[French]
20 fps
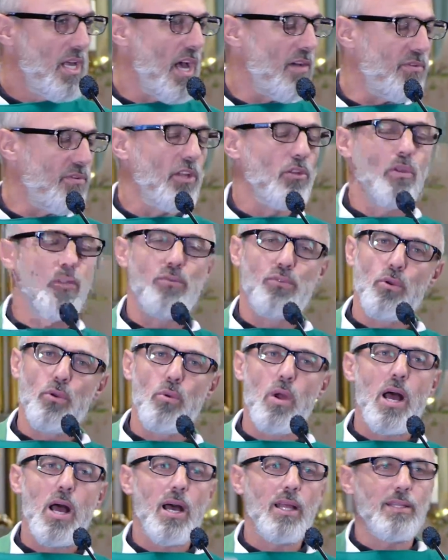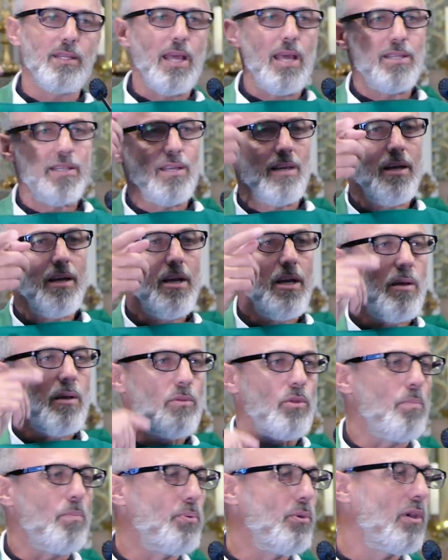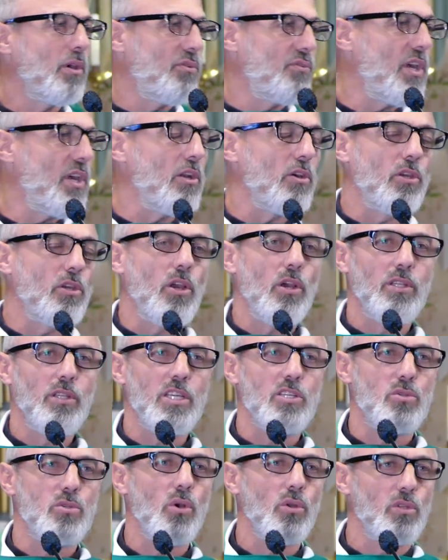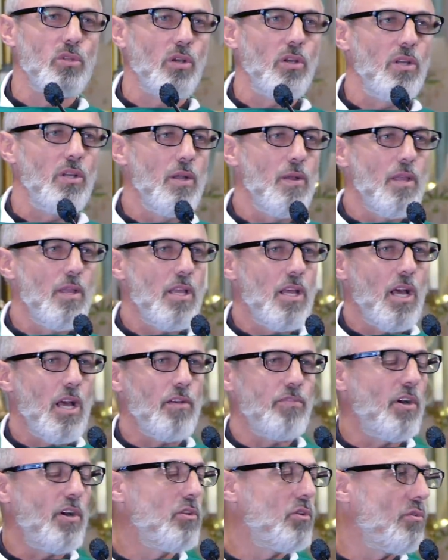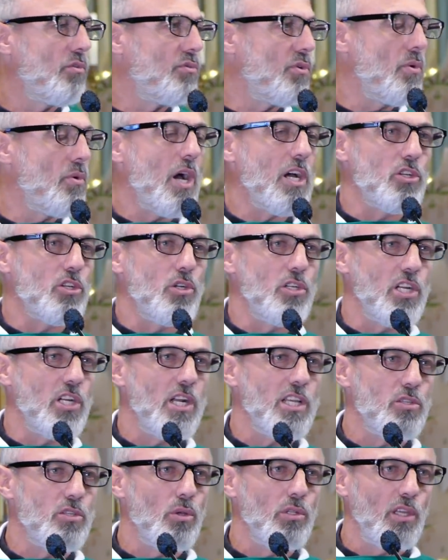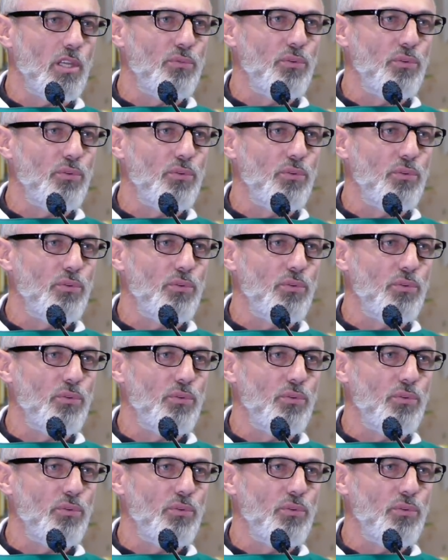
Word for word: avant de vouloir d'être, de purifier le cœur des autres, avant de vouloir juger les autres.